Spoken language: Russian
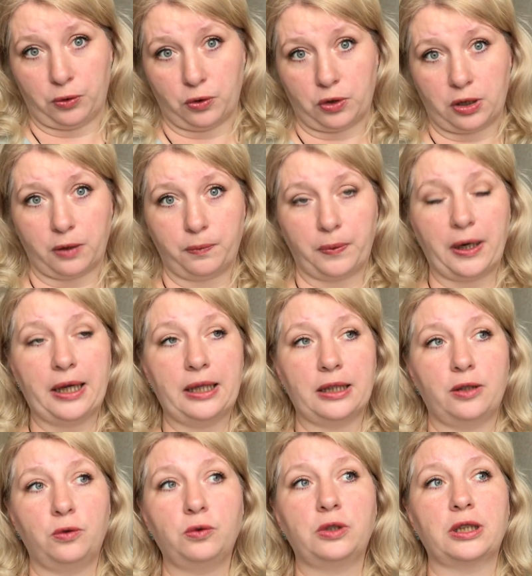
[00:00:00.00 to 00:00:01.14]
То есть, как правило,
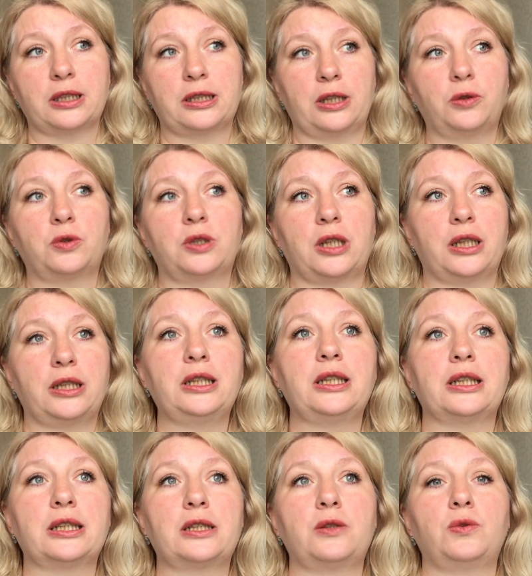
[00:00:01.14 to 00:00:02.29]
люди остаются одни,
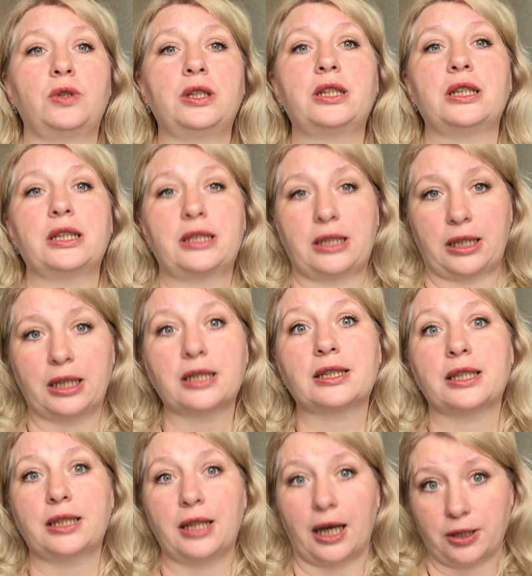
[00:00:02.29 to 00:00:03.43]
если у них есть такая
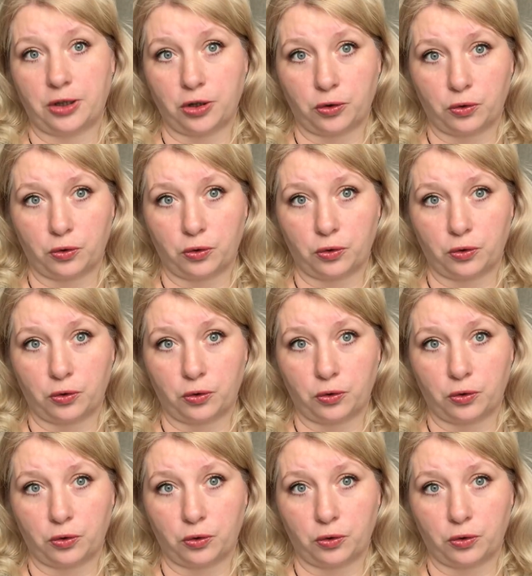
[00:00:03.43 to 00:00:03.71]
задача.